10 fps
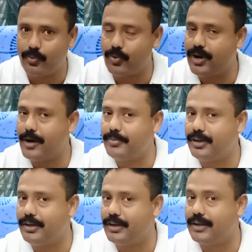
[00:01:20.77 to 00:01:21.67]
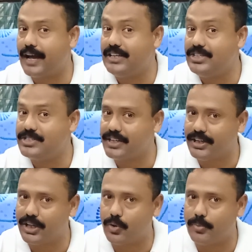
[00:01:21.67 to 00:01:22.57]
उनका भी कई
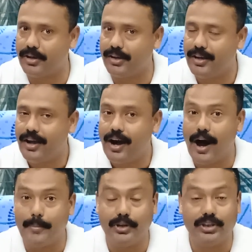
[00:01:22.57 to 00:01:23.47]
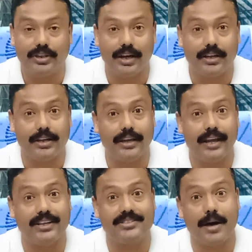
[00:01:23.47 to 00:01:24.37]
सेंटरों में अभी तक
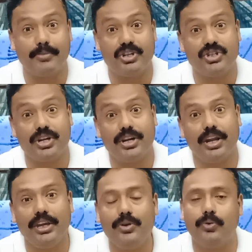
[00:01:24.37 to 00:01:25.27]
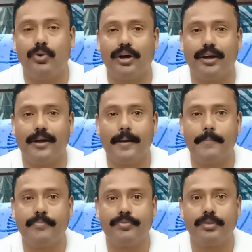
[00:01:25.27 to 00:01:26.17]
एग्जामिनेशन नहीं हो रहा है
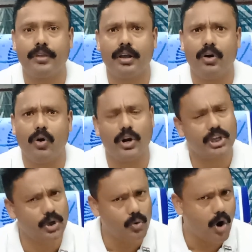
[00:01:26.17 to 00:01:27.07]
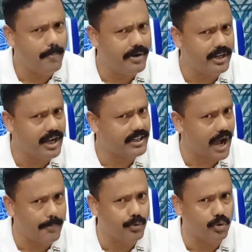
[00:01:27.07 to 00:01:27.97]
और क्यों गवर्नमेंट का
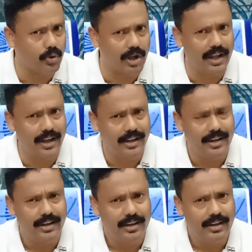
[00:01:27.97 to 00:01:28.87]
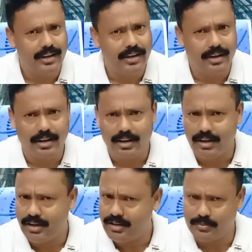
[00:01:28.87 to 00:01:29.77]
क्या प्रोटोकॉल है
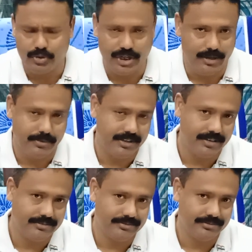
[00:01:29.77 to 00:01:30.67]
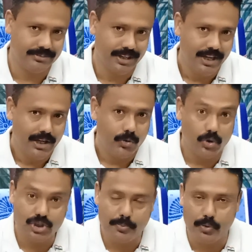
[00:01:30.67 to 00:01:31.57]
मुझे नहीं पता
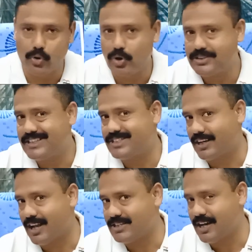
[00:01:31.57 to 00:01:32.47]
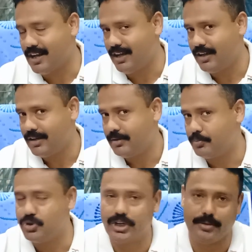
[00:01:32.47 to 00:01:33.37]
कौन सी प्रोटोकॉल से चलना चाह रहा है
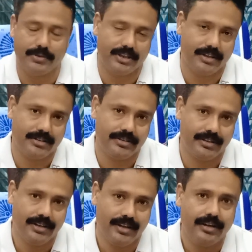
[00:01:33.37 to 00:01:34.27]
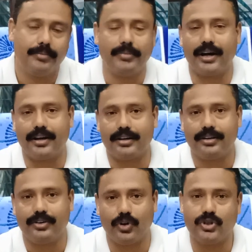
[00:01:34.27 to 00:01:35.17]
मुझे नहीं पता मगर
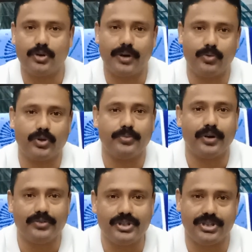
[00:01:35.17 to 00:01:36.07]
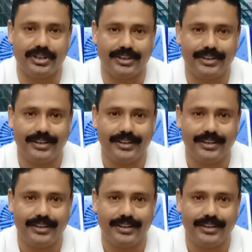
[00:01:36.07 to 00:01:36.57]
नौजवानों की भविष्य